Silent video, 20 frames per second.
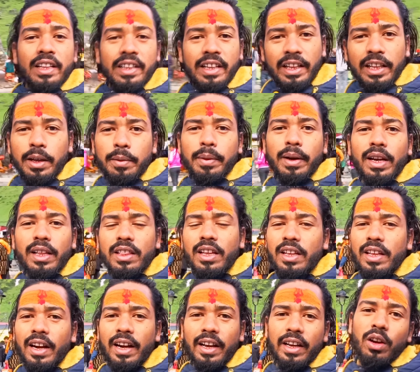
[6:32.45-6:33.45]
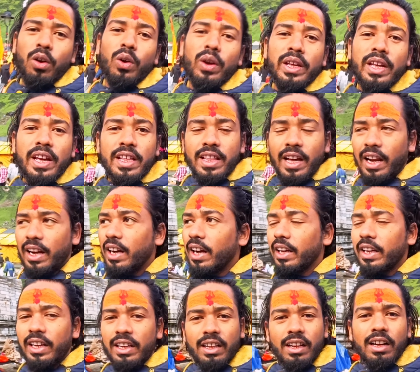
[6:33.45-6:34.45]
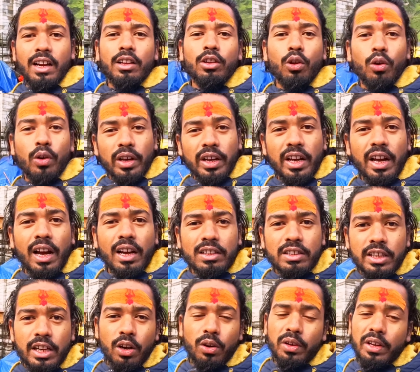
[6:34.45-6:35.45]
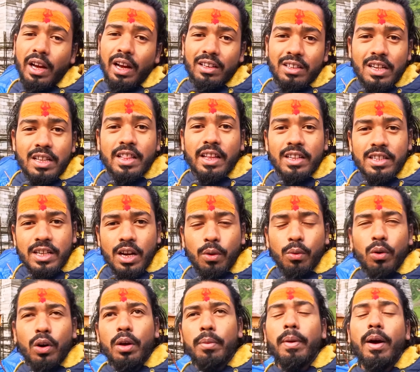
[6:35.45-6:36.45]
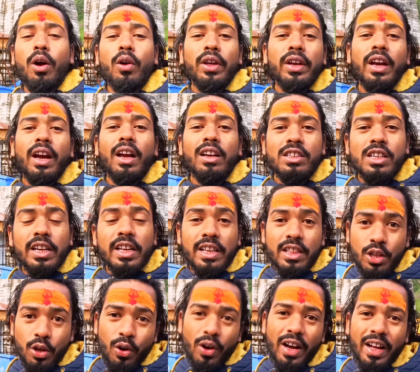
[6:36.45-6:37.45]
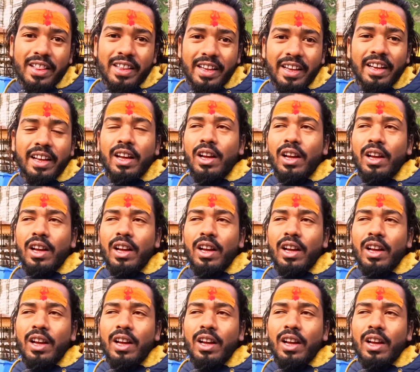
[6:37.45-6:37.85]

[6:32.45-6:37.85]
দিতে পেরেছি যেটাকে অনেকেই জানে না কেদারনাথ অনেকে আসে অনেকে আসার চেষ্টা করে বা অনেকে আসার ইচ্ছেও আছে